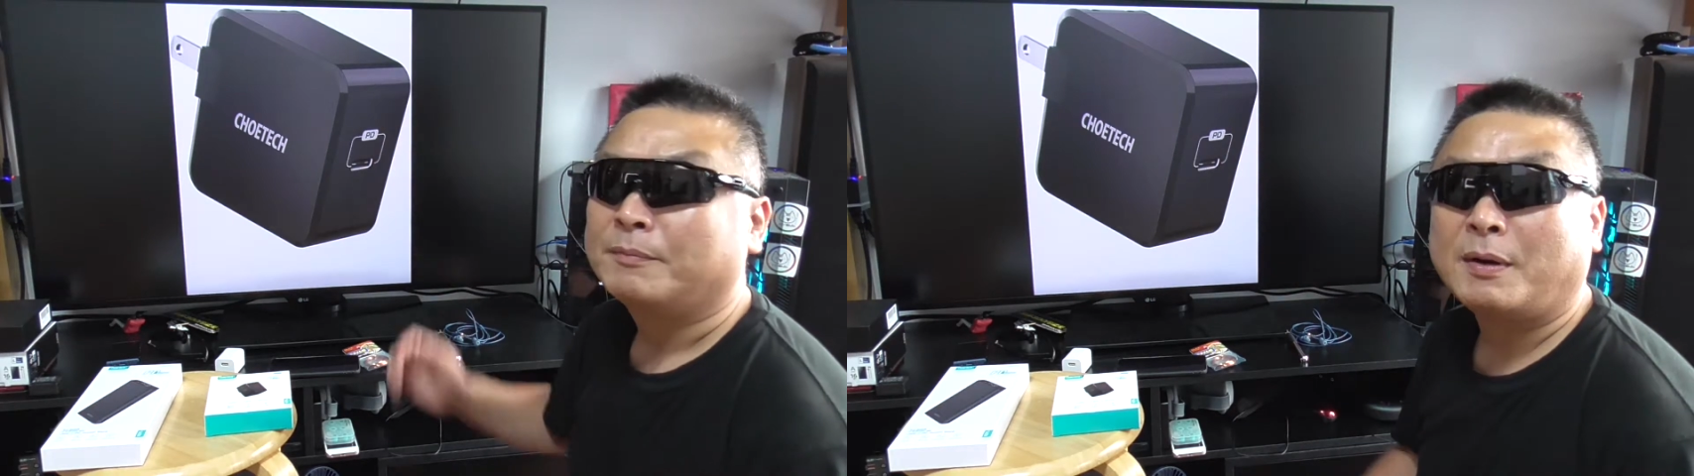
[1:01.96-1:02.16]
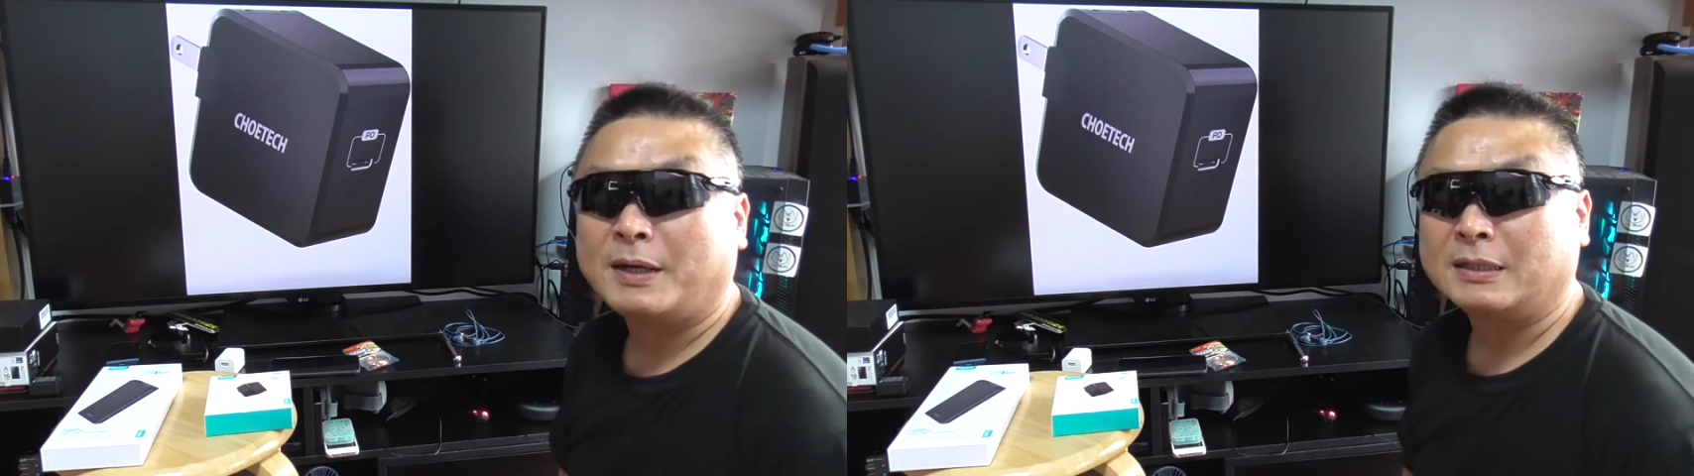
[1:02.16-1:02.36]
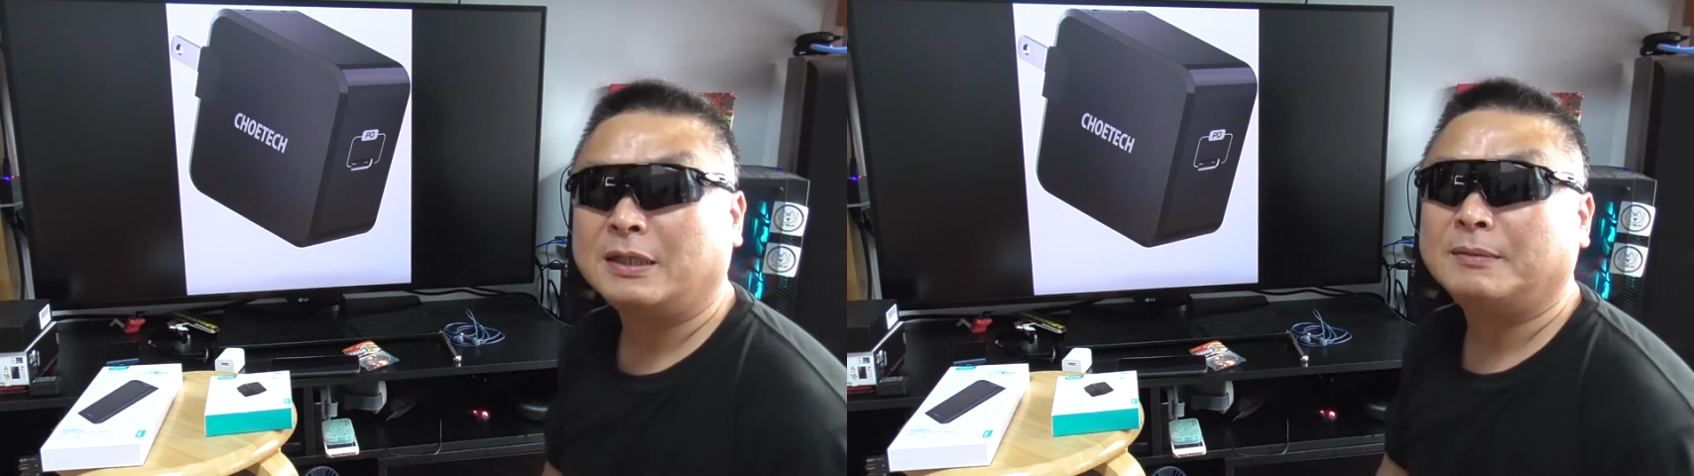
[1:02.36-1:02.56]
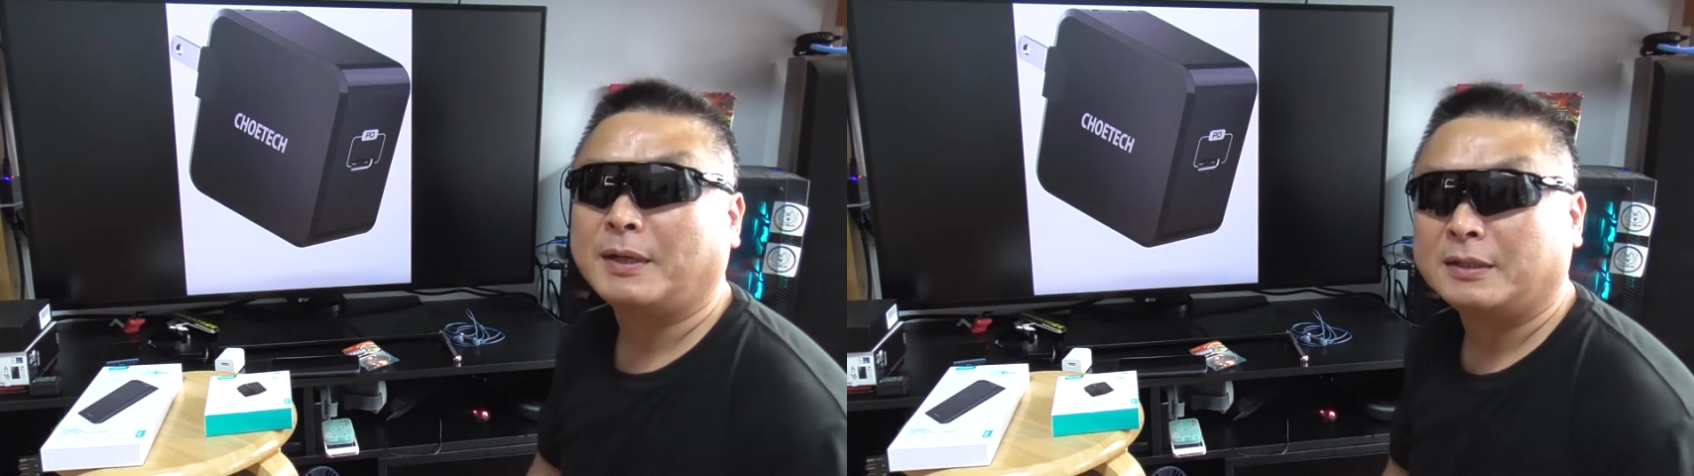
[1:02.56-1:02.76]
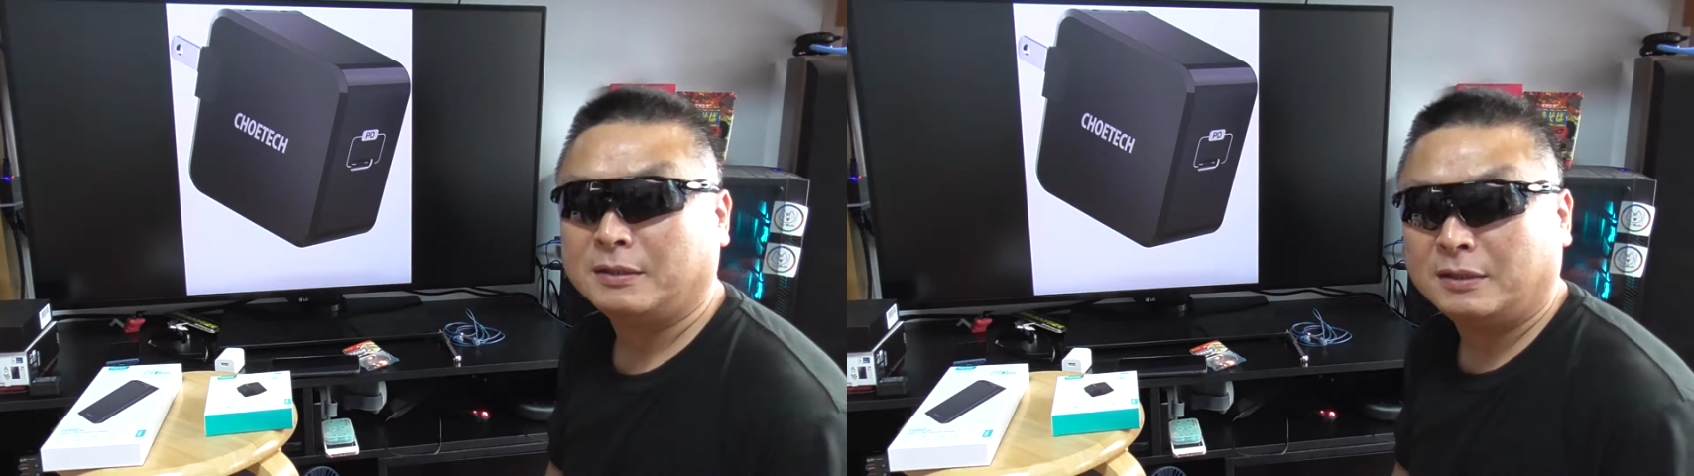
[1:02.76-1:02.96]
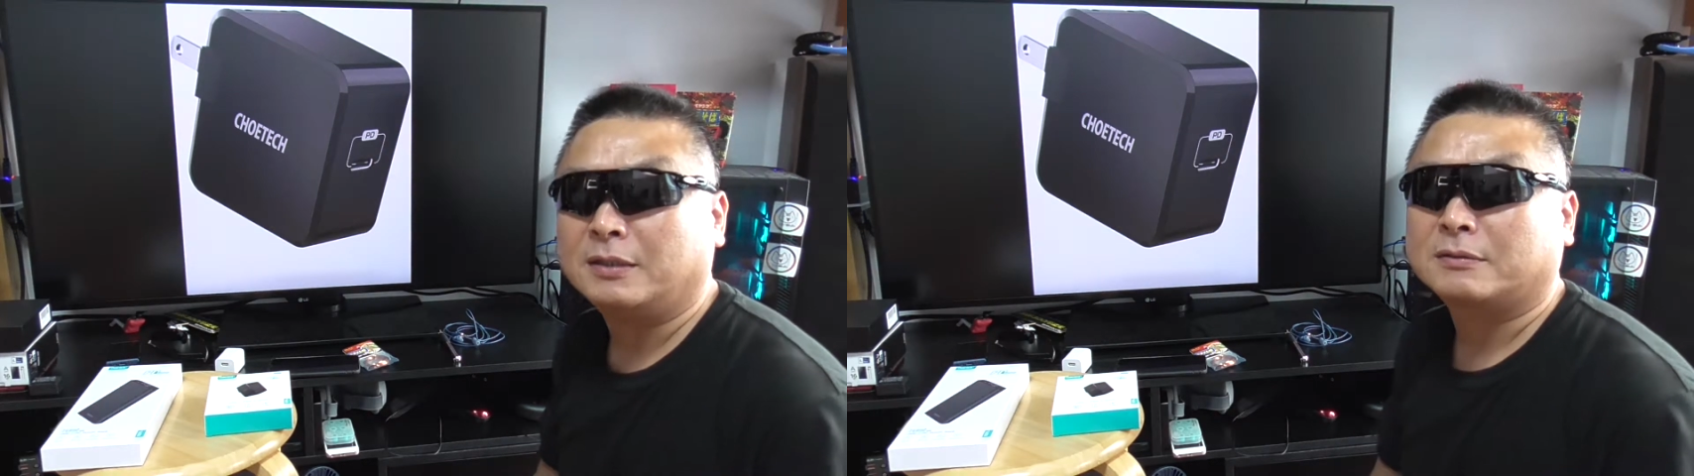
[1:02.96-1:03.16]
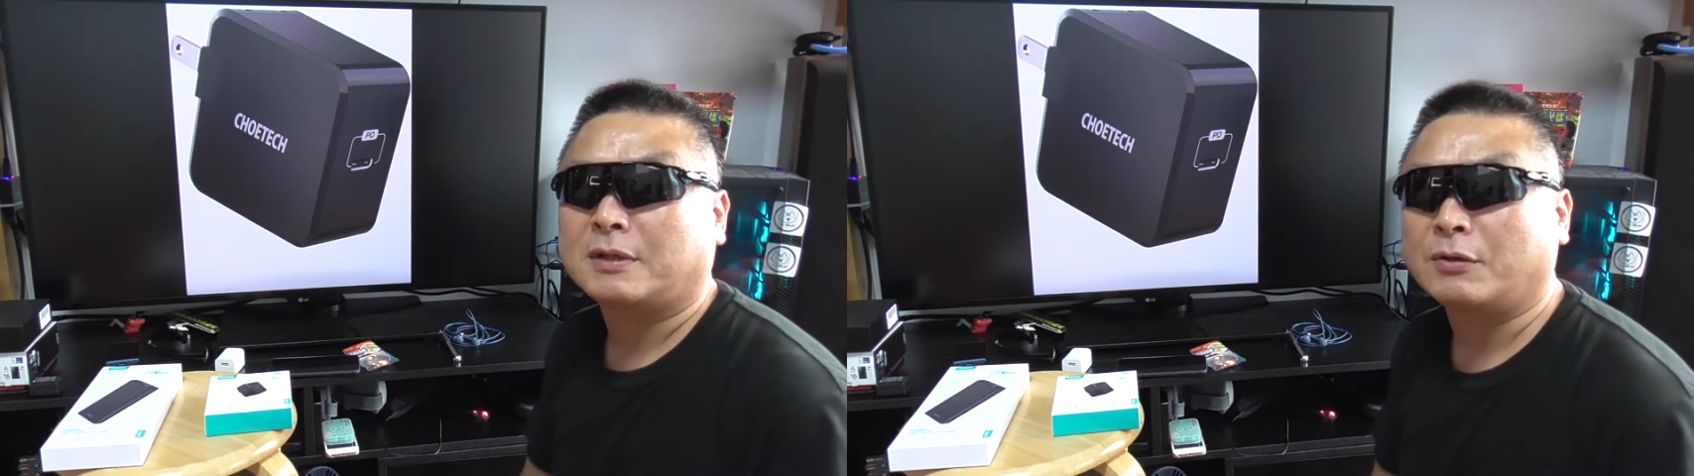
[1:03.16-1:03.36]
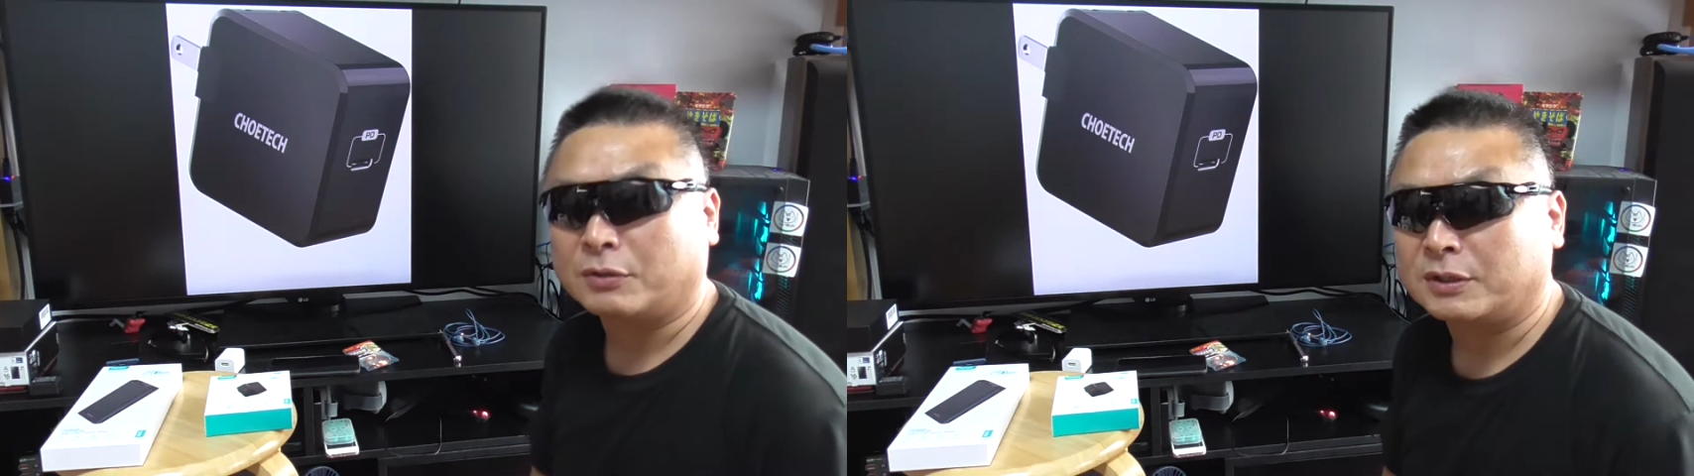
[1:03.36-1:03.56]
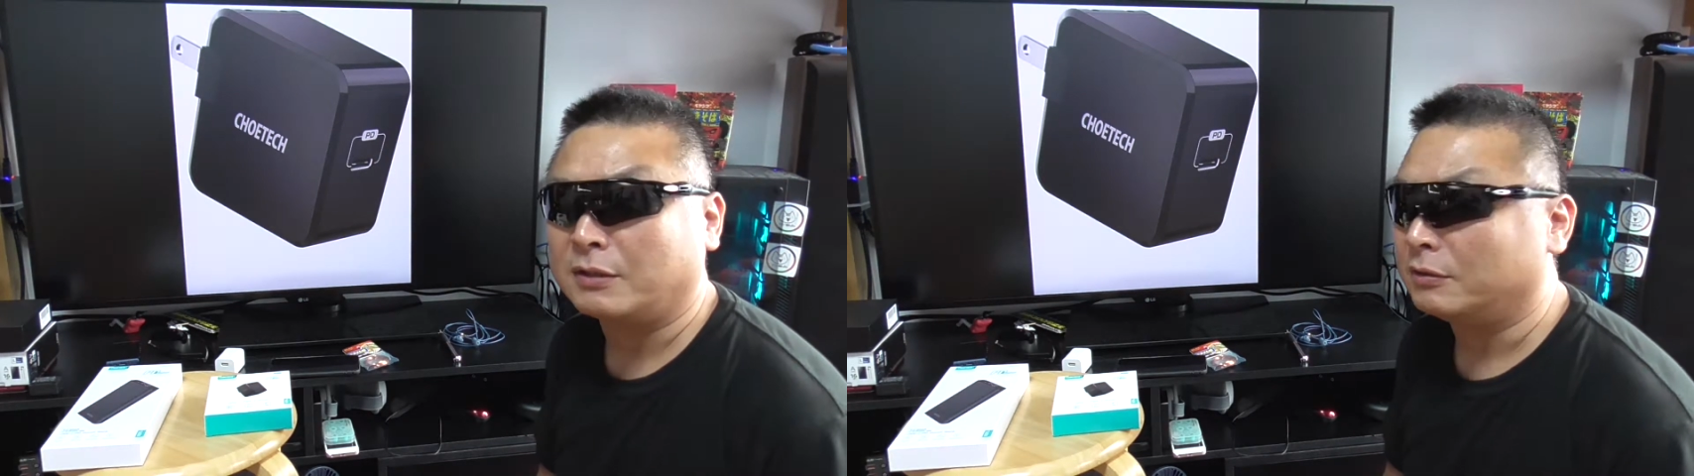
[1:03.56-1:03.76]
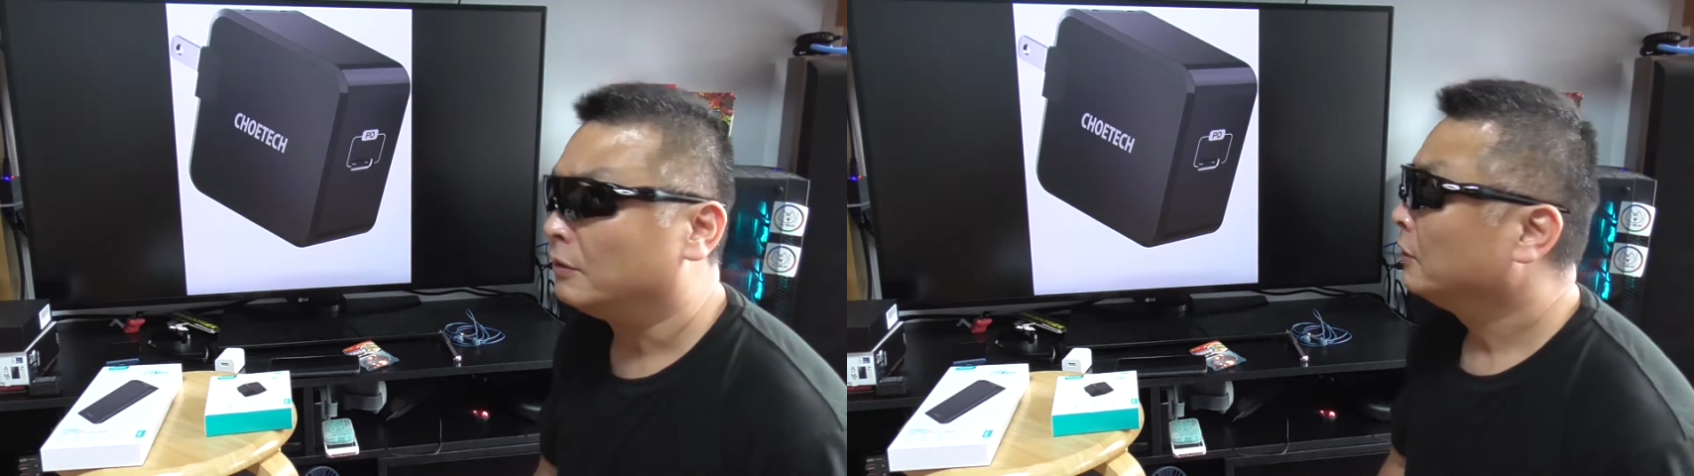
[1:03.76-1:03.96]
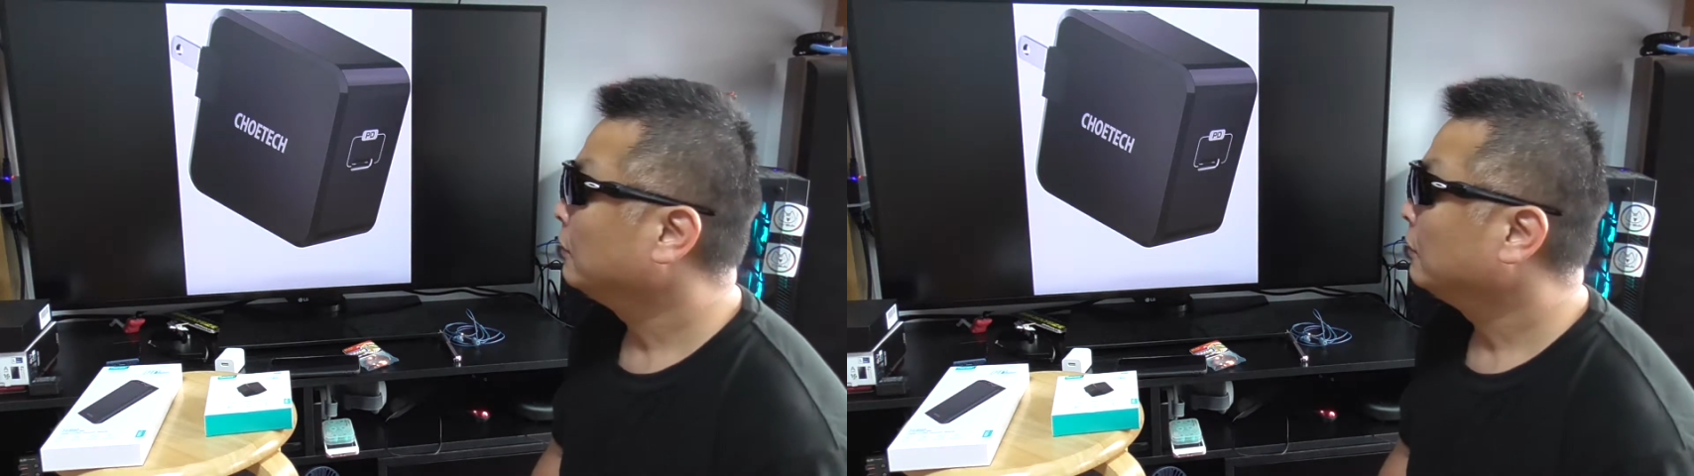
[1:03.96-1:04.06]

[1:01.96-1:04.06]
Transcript: パワーデリバリーに対応している